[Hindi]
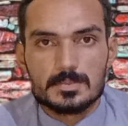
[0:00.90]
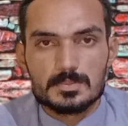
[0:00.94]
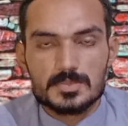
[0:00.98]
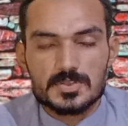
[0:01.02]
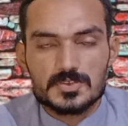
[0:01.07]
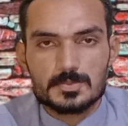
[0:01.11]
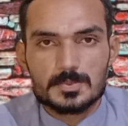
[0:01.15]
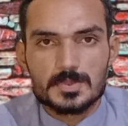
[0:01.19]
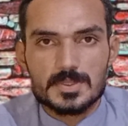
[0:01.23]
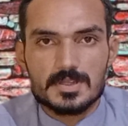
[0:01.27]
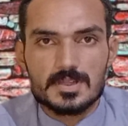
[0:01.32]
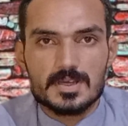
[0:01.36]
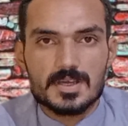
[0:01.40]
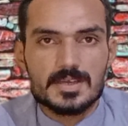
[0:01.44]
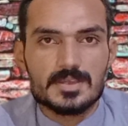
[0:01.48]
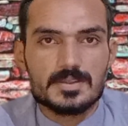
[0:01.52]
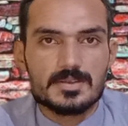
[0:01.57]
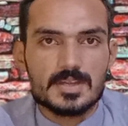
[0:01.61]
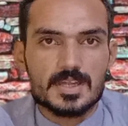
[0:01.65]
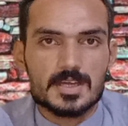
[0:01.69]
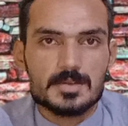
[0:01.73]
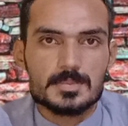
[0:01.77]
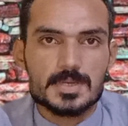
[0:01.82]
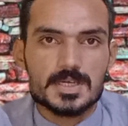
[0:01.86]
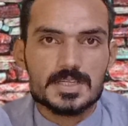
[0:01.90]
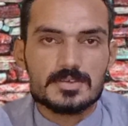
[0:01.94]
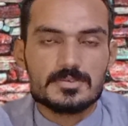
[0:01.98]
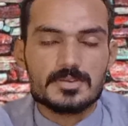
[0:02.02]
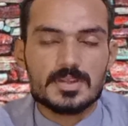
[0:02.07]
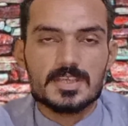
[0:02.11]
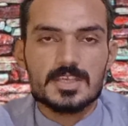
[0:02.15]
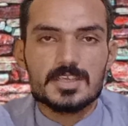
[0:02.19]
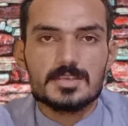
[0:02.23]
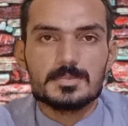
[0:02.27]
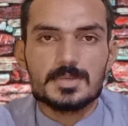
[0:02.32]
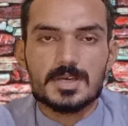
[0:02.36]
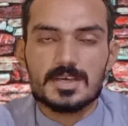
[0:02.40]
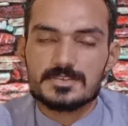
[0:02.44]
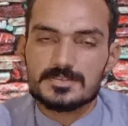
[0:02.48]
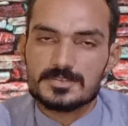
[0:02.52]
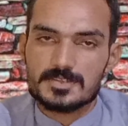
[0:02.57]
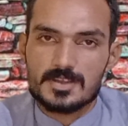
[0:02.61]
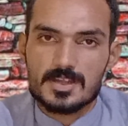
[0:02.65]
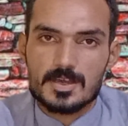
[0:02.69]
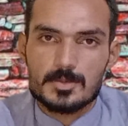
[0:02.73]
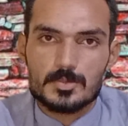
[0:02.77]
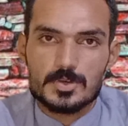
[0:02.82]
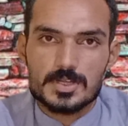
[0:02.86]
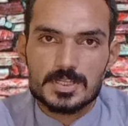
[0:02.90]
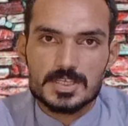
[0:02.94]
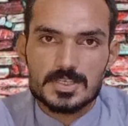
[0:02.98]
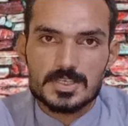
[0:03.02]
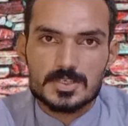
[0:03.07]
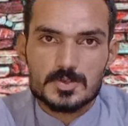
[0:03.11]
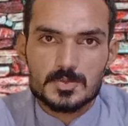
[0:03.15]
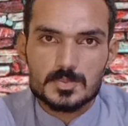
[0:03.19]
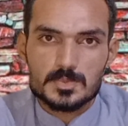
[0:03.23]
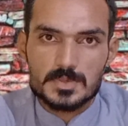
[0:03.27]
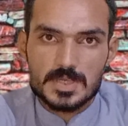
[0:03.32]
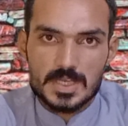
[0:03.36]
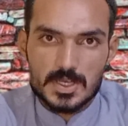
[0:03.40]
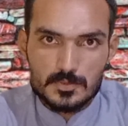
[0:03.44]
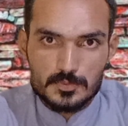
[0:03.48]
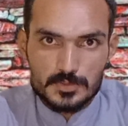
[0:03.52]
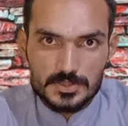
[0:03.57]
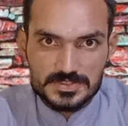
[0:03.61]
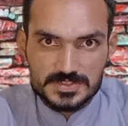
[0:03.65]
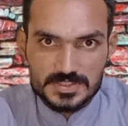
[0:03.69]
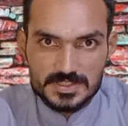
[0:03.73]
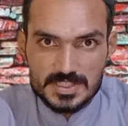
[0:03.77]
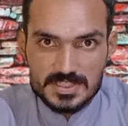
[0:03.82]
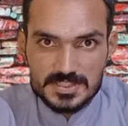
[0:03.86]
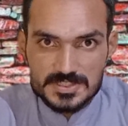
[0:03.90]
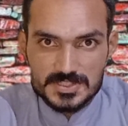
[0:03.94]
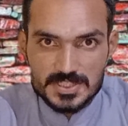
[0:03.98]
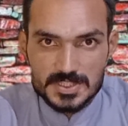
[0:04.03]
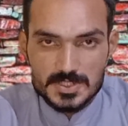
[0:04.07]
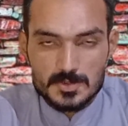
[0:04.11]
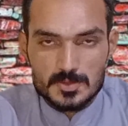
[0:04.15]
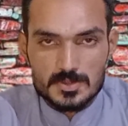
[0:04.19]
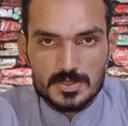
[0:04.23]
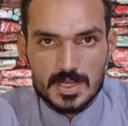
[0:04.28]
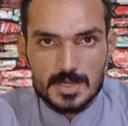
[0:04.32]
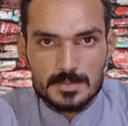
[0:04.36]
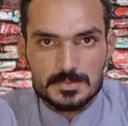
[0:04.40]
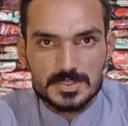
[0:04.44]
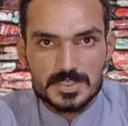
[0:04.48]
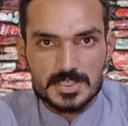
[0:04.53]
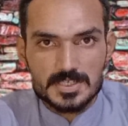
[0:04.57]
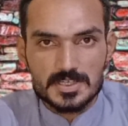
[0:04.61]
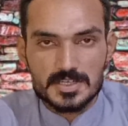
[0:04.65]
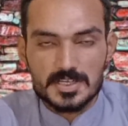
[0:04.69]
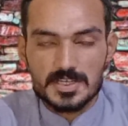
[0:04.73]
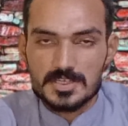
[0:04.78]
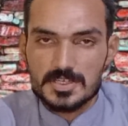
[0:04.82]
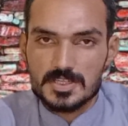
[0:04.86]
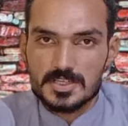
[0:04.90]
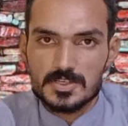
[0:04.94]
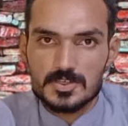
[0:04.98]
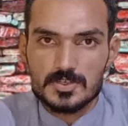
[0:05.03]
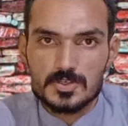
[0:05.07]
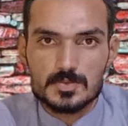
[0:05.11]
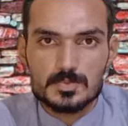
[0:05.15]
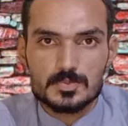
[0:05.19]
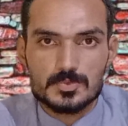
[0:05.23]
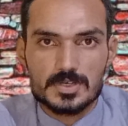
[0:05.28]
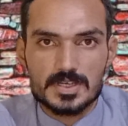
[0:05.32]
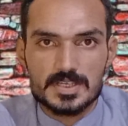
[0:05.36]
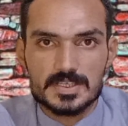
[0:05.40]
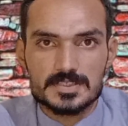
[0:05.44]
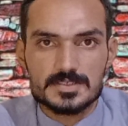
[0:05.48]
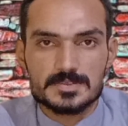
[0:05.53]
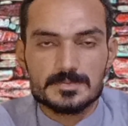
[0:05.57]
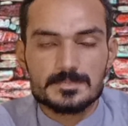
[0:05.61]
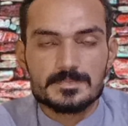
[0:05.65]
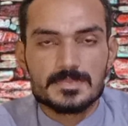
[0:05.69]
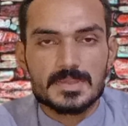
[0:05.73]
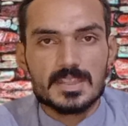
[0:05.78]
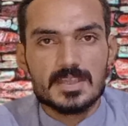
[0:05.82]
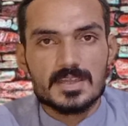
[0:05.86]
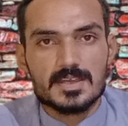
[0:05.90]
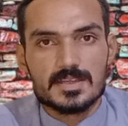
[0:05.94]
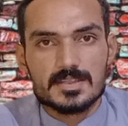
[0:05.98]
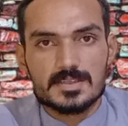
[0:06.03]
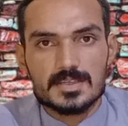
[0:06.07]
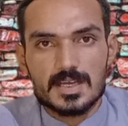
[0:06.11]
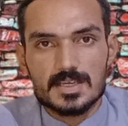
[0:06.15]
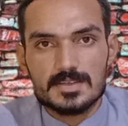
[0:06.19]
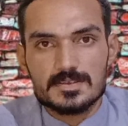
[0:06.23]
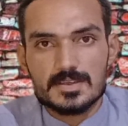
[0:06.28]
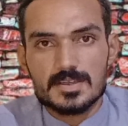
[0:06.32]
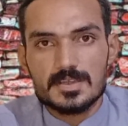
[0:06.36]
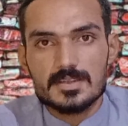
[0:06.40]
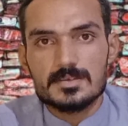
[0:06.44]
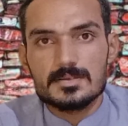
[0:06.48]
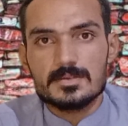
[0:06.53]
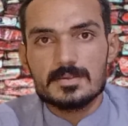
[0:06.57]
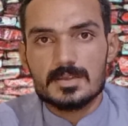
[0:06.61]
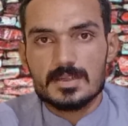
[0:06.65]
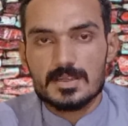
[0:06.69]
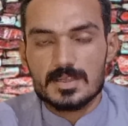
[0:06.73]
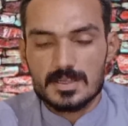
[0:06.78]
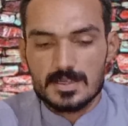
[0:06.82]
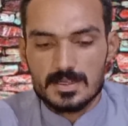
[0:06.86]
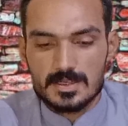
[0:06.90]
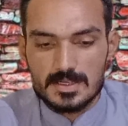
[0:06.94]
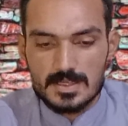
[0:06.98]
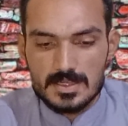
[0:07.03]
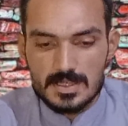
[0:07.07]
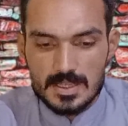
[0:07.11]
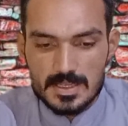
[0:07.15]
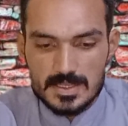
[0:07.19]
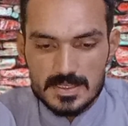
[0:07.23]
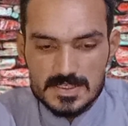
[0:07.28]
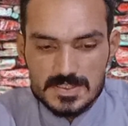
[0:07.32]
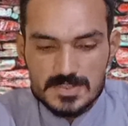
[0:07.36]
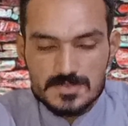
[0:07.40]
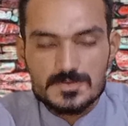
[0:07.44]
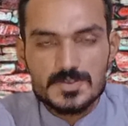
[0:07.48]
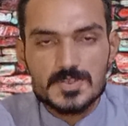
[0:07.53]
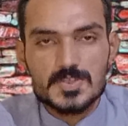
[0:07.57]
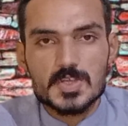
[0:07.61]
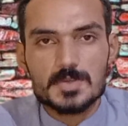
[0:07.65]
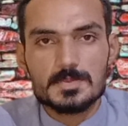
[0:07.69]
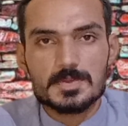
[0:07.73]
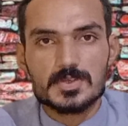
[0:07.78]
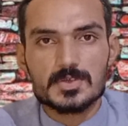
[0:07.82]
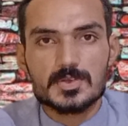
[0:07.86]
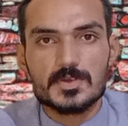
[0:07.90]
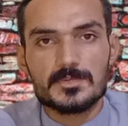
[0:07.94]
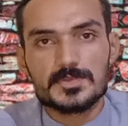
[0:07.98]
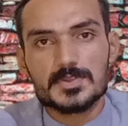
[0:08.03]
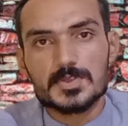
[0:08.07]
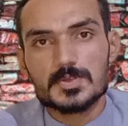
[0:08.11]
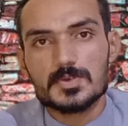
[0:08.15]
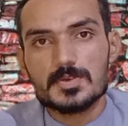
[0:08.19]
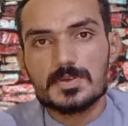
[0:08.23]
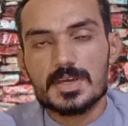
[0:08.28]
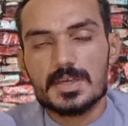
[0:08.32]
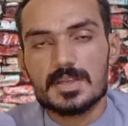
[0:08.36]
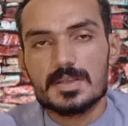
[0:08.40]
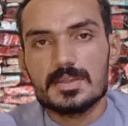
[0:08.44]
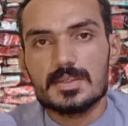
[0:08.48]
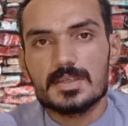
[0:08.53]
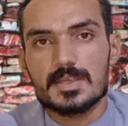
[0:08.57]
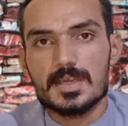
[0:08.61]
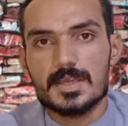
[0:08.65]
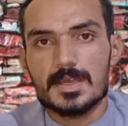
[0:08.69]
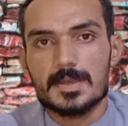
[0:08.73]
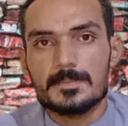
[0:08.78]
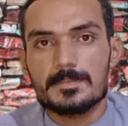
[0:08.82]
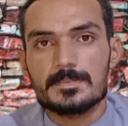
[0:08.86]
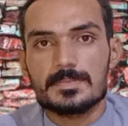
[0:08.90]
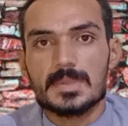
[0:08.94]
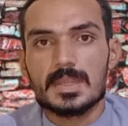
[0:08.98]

बिसमीम अल्लाम मैं हूं असद अरशद और आप देख रहे हैं डेली न्यू पॉइंट नाजरीन इस वीडियो में गुफ्तु करनी है